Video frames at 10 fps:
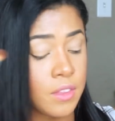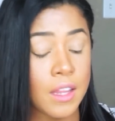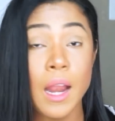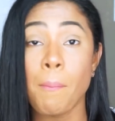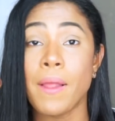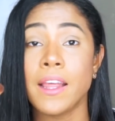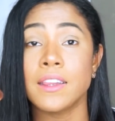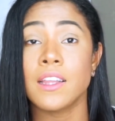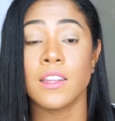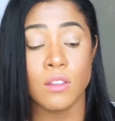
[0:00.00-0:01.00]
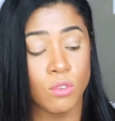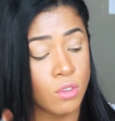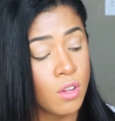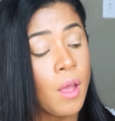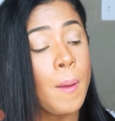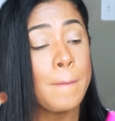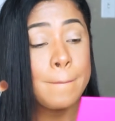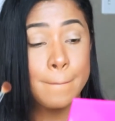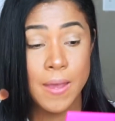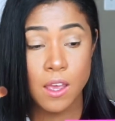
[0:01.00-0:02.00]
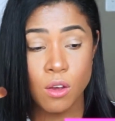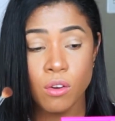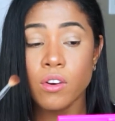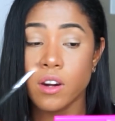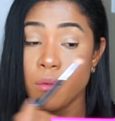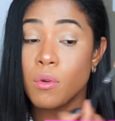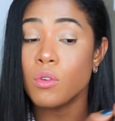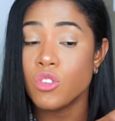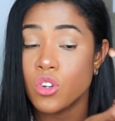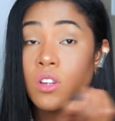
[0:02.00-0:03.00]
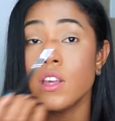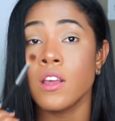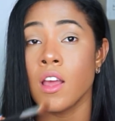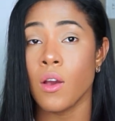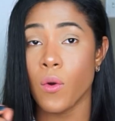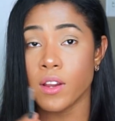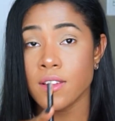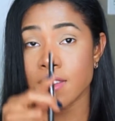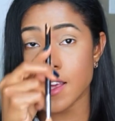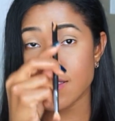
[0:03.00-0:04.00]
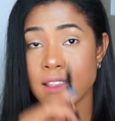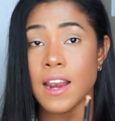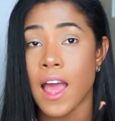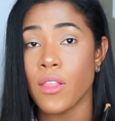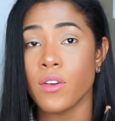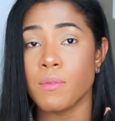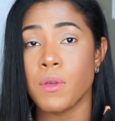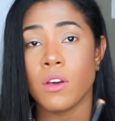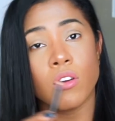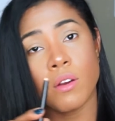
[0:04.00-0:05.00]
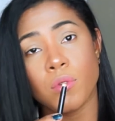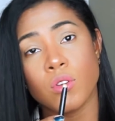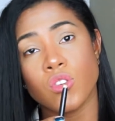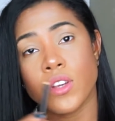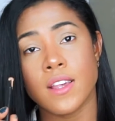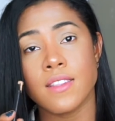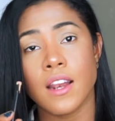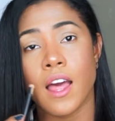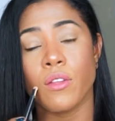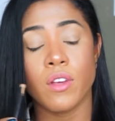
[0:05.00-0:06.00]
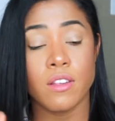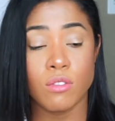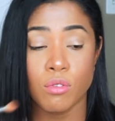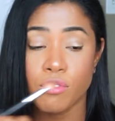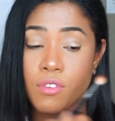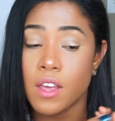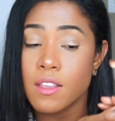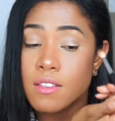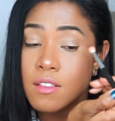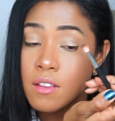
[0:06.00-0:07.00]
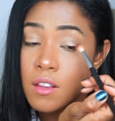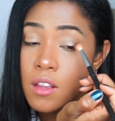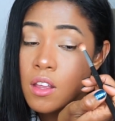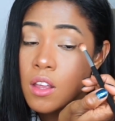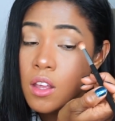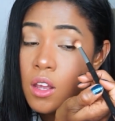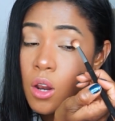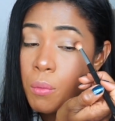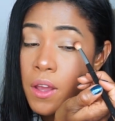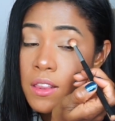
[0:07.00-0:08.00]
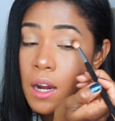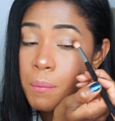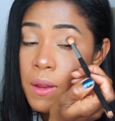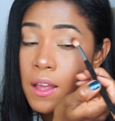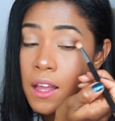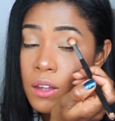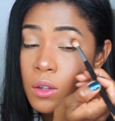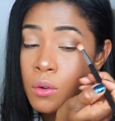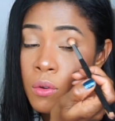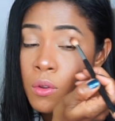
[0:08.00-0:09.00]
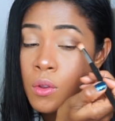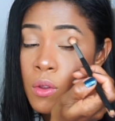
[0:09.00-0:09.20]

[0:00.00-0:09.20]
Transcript: de la paleta de Makeup Revolution. Y acuérdense, este lado es Makeup Revolution y este lado es Too Faced. Y lo voy a estar aplicando